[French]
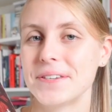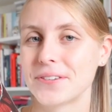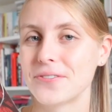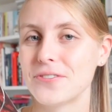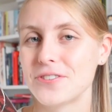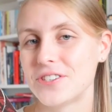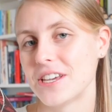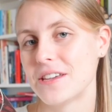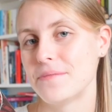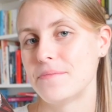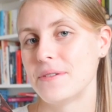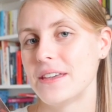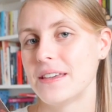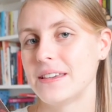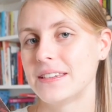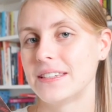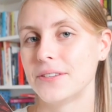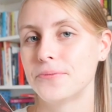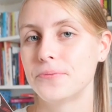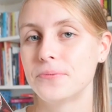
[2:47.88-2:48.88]
Ce que j'ai aimé,
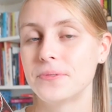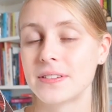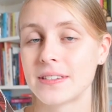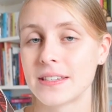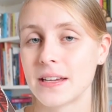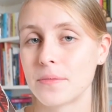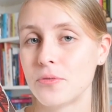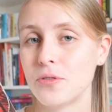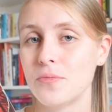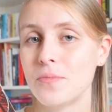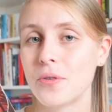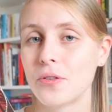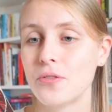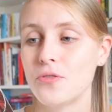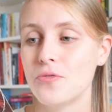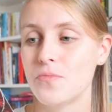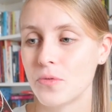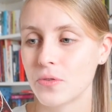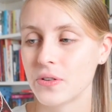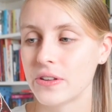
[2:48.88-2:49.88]
c'est tout simplement
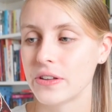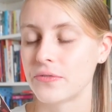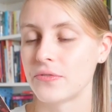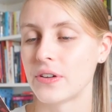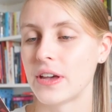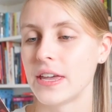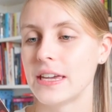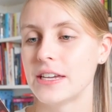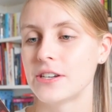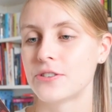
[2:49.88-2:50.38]
le monde des failles.